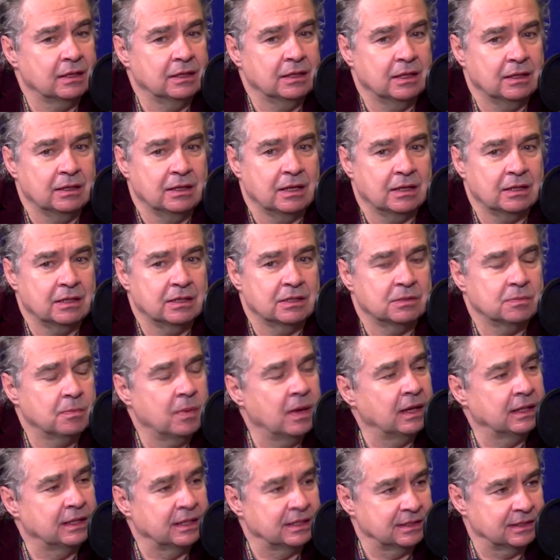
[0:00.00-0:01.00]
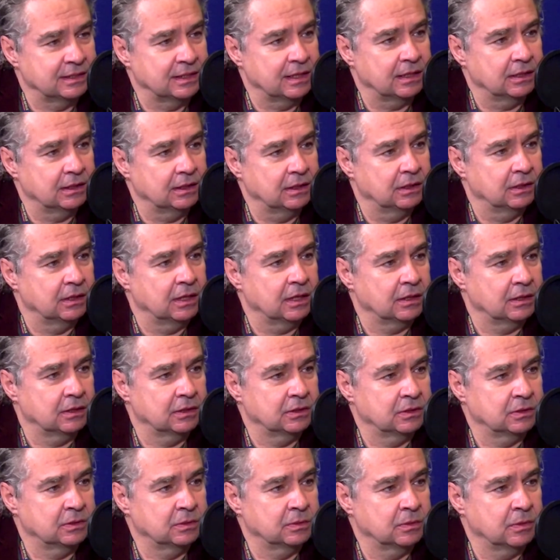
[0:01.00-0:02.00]
jak jest Pana zdanie? Jak
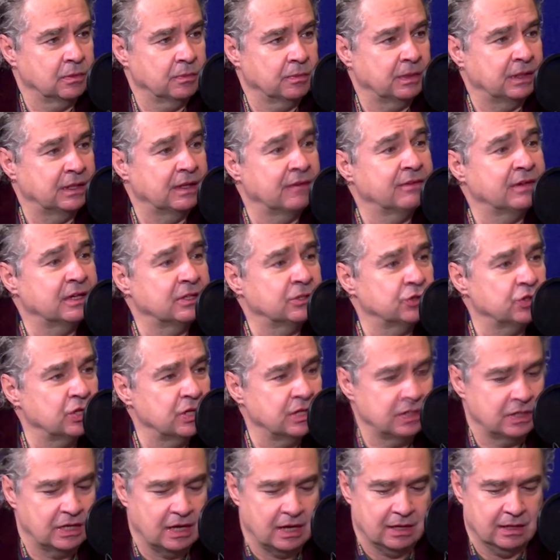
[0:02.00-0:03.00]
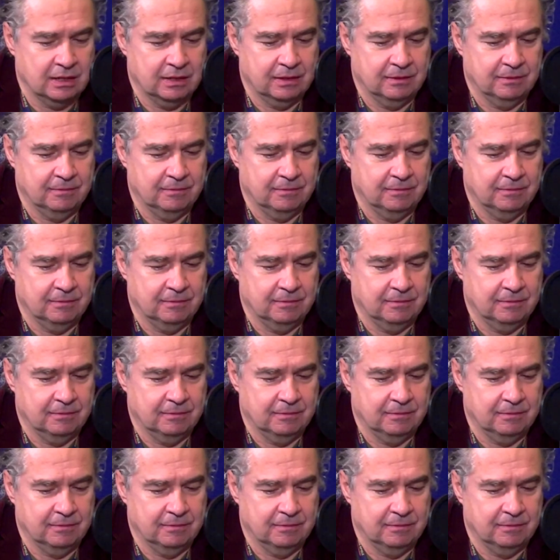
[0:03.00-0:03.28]
jest, są Pana wrażenia?